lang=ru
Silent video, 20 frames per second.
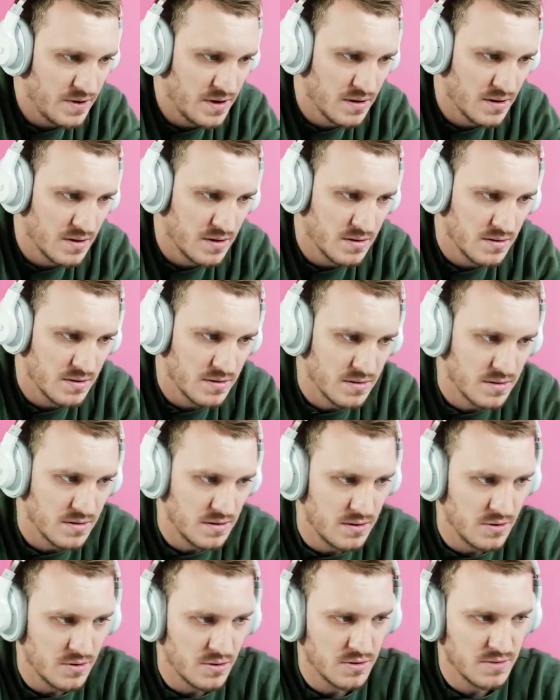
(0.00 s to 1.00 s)
Билла»,
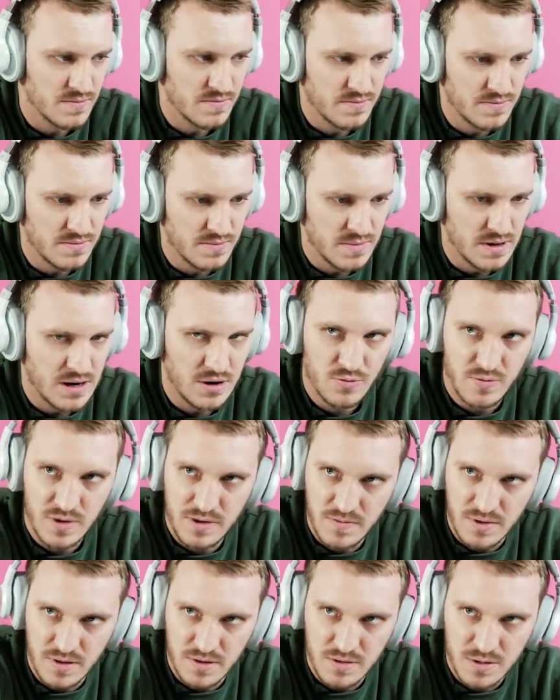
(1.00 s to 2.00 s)
и он... А,
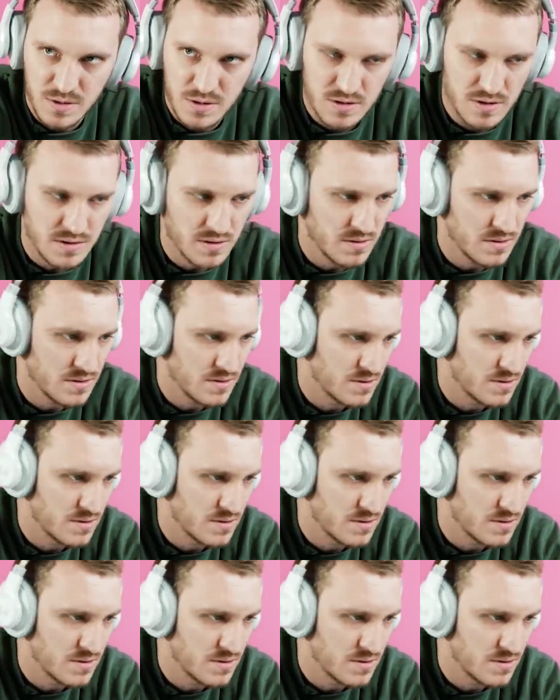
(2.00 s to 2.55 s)
«Убить Билла» сюда.